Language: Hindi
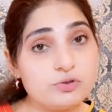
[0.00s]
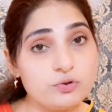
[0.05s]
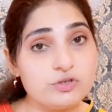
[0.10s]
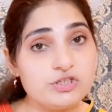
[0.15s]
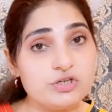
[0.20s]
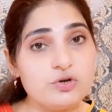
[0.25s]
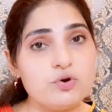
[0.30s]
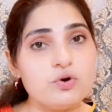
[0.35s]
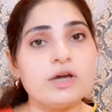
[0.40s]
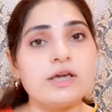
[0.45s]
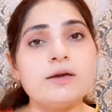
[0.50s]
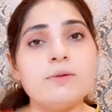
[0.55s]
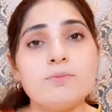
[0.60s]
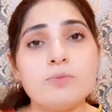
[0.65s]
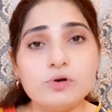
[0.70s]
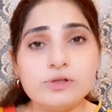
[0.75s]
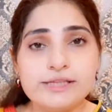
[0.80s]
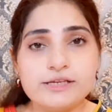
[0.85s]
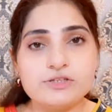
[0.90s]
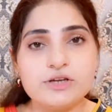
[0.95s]
सोच रहे हो कि ये
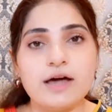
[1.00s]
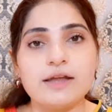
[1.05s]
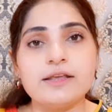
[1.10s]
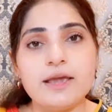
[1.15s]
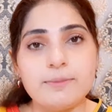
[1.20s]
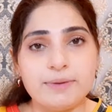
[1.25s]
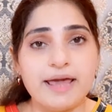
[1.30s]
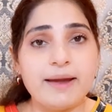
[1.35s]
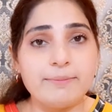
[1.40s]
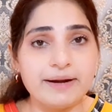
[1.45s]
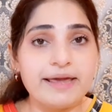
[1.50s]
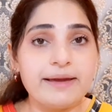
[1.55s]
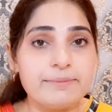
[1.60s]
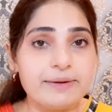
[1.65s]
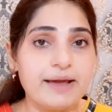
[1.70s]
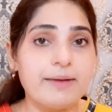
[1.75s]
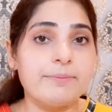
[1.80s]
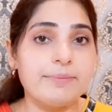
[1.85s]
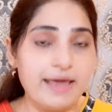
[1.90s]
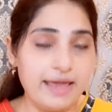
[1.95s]
बोलती जा रही है बड़े बड़े
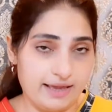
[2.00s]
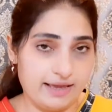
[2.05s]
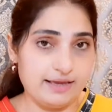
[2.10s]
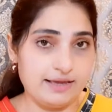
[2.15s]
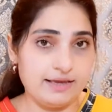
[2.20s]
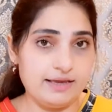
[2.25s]
बड़े बड़े हैं